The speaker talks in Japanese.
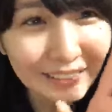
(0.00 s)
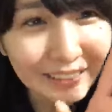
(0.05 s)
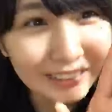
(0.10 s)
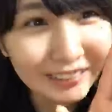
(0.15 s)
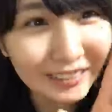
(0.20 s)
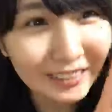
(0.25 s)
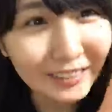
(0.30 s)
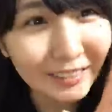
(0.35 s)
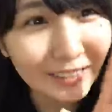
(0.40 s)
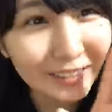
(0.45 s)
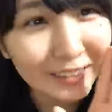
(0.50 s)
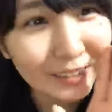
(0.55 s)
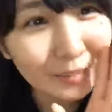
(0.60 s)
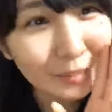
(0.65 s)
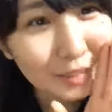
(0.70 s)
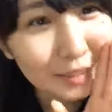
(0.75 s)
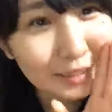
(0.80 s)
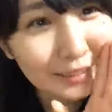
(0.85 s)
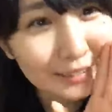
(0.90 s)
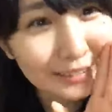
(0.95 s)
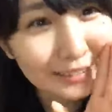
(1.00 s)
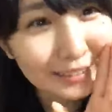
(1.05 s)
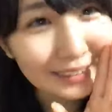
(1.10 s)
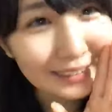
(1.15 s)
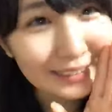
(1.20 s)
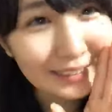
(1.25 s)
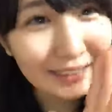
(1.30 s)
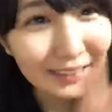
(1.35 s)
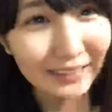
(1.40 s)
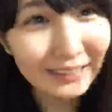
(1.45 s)
皆さん読んでみてくだ
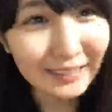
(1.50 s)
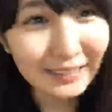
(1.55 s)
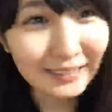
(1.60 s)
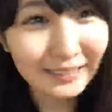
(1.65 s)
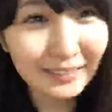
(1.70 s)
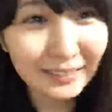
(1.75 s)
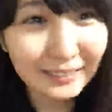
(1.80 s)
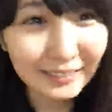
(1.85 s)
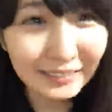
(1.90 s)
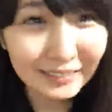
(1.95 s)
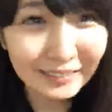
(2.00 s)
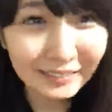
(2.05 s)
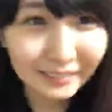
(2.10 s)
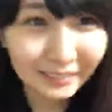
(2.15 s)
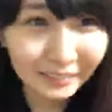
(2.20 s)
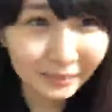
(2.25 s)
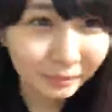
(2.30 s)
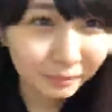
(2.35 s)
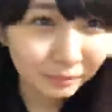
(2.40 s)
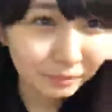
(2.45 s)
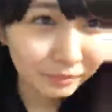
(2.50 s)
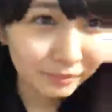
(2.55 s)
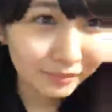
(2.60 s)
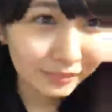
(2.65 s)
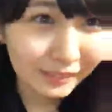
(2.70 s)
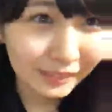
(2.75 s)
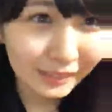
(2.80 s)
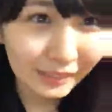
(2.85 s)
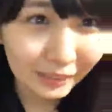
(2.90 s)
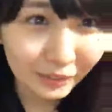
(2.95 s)
さい
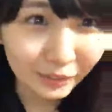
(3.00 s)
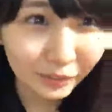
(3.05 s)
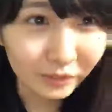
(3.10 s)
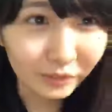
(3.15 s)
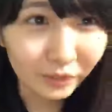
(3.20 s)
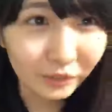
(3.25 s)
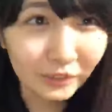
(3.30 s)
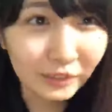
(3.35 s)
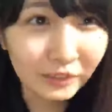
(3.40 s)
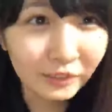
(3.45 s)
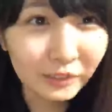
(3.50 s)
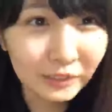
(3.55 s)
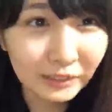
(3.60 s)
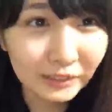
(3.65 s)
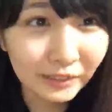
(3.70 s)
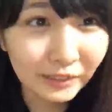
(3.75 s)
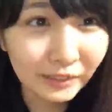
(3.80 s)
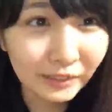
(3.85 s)
そう時々